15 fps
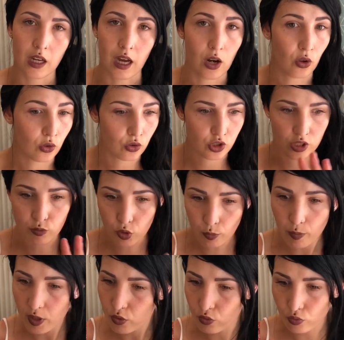Alors qu'en chimio,
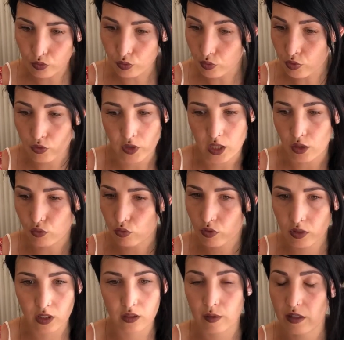pas du tout. Je voyais
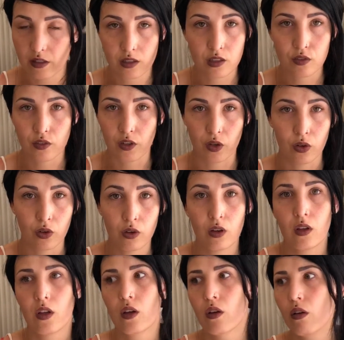toujours des médecins différents.
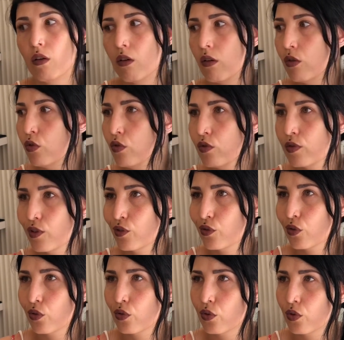Euh, une fois
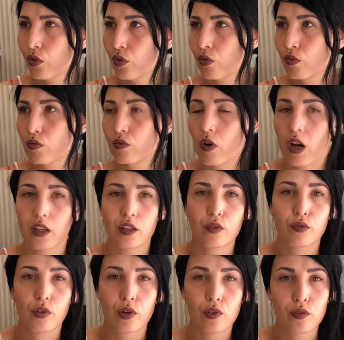sur deux, ou voire des
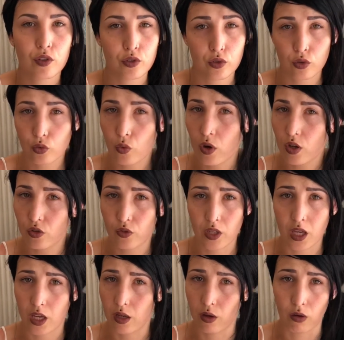fois une fois sur trois, je
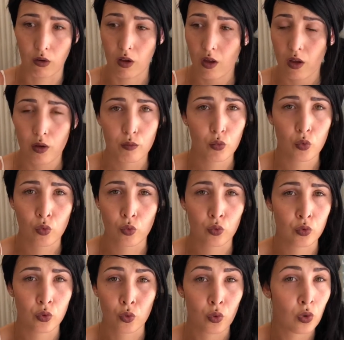voyais euh,
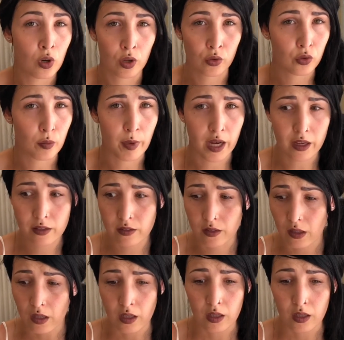mon oncologue de base.